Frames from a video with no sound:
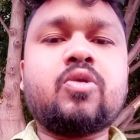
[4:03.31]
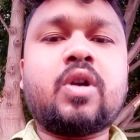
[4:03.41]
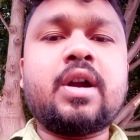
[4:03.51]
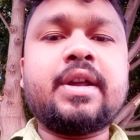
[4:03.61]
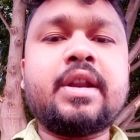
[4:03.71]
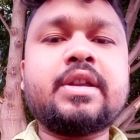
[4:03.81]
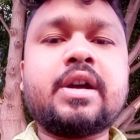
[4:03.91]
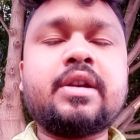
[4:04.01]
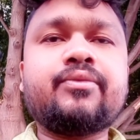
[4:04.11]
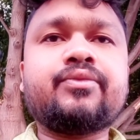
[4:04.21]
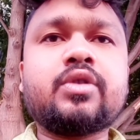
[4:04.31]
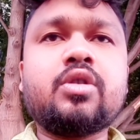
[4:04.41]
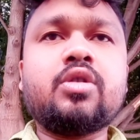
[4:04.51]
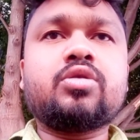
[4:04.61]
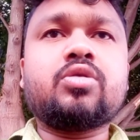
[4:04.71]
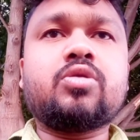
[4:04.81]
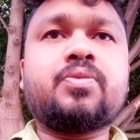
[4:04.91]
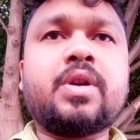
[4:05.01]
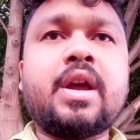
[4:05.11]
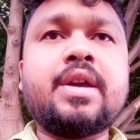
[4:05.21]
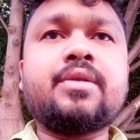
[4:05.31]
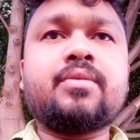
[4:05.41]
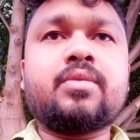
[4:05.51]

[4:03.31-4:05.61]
লোকাল ট্রেনে যান তো প্রায়